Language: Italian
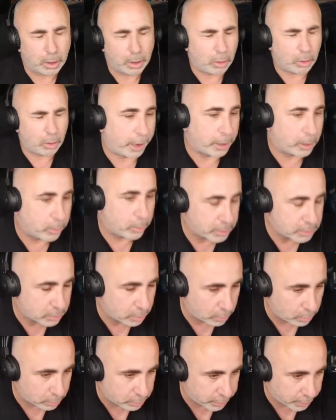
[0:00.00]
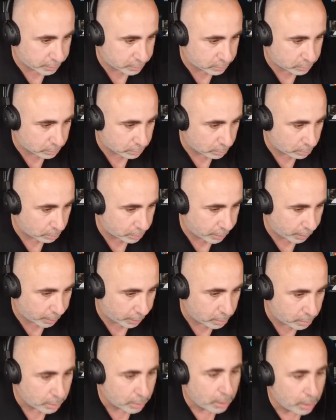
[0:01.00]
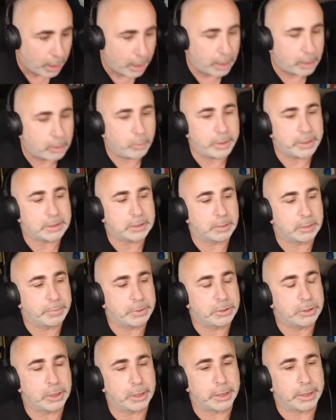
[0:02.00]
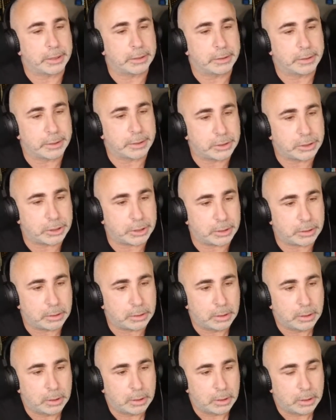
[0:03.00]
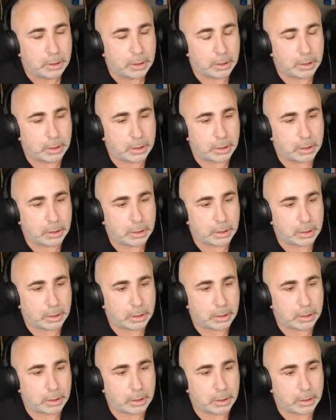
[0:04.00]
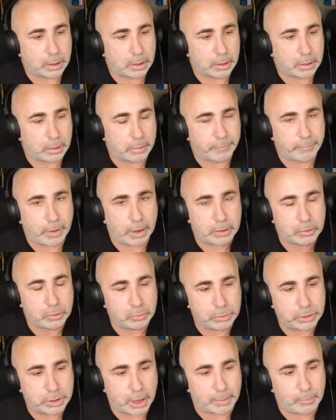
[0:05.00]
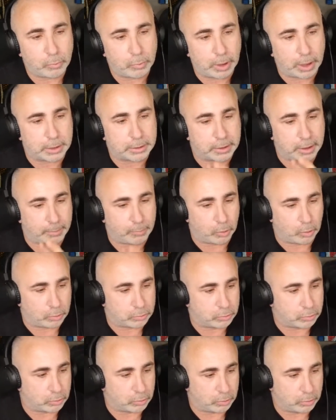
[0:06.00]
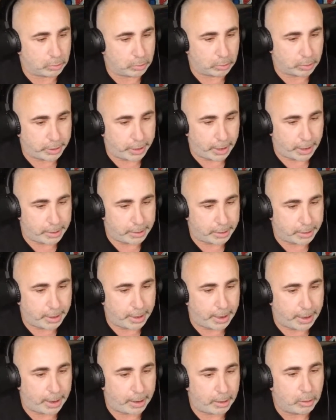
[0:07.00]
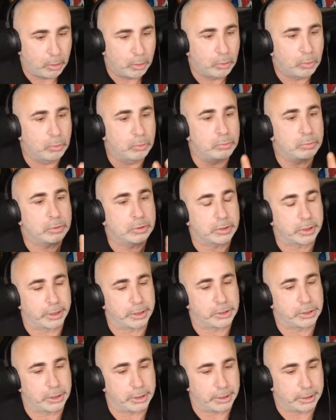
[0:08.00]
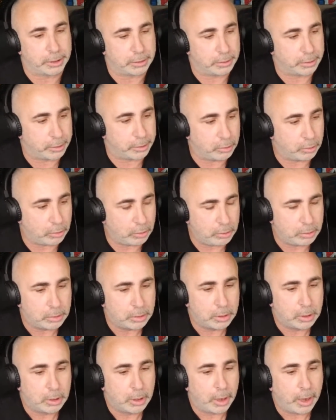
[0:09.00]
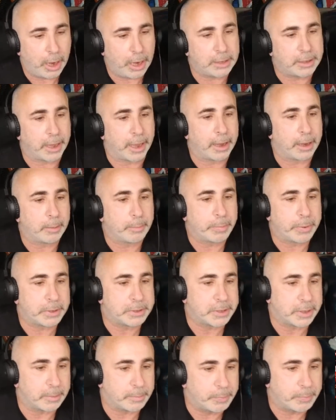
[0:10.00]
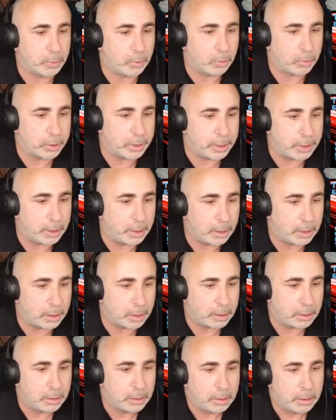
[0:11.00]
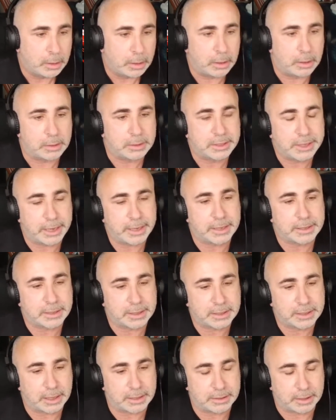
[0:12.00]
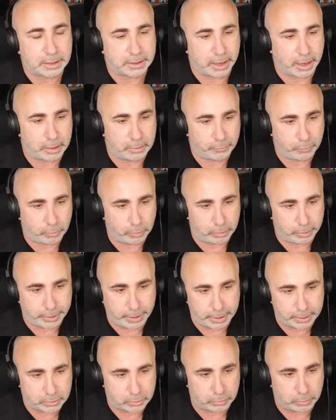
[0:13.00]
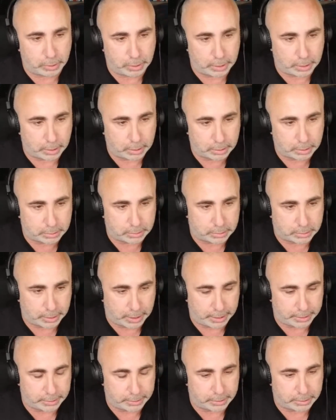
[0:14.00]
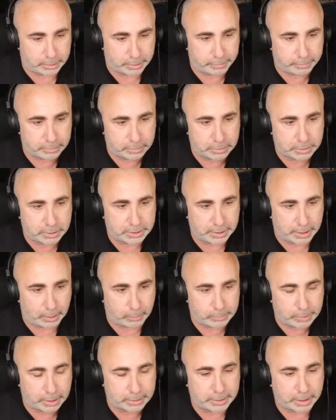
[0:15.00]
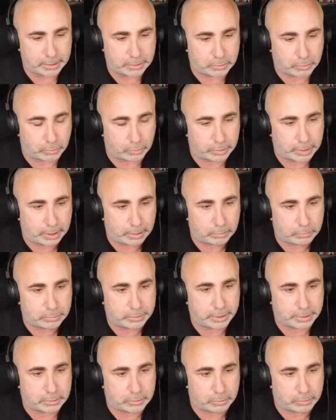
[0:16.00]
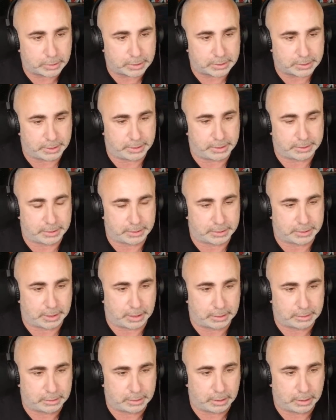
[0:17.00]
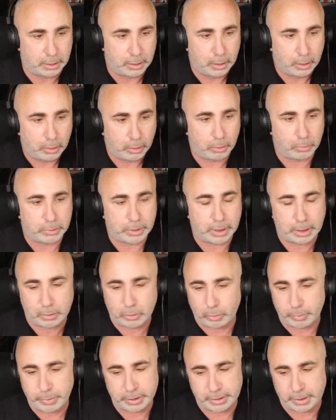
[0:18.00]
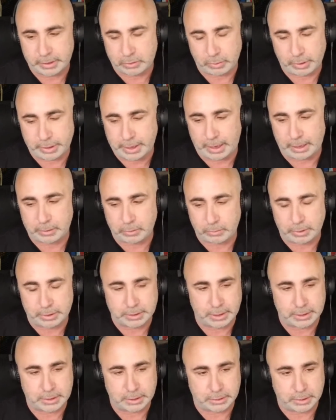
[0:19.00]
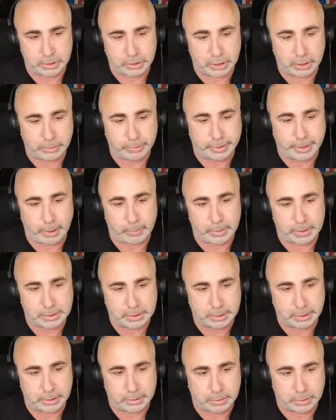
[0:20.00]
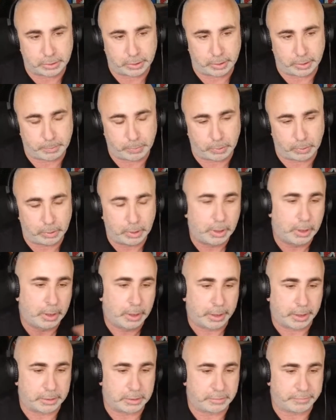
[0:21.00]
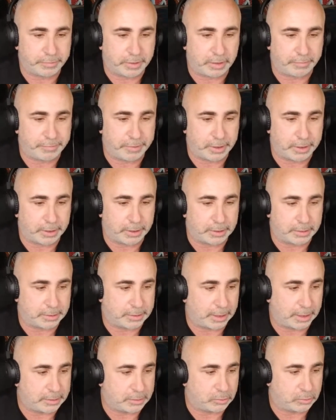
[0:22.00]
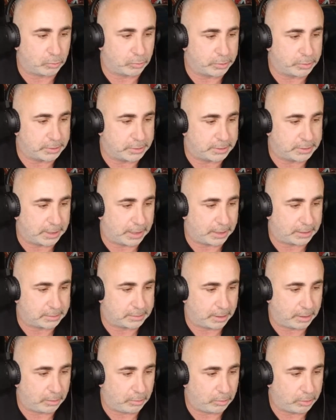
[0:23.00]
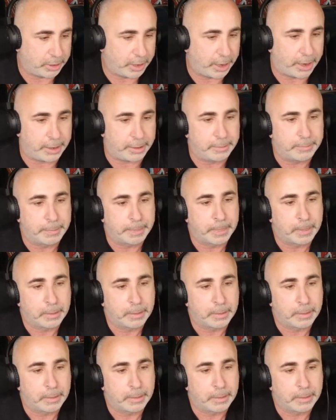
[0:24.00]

Ok, questo l'ho detto, ok? A questi bicilindrici eh, aggiungiamo un'altra moto, ok? Che è un tricilindrico ed è per esempio il eh, 6,60 Triumph, quello che è sul Trident. Ci sarà una Daytona, un Daytona 660 o una, come adesso accade, una 675 che è una street triple che, di, che viene daytonizzata, ok?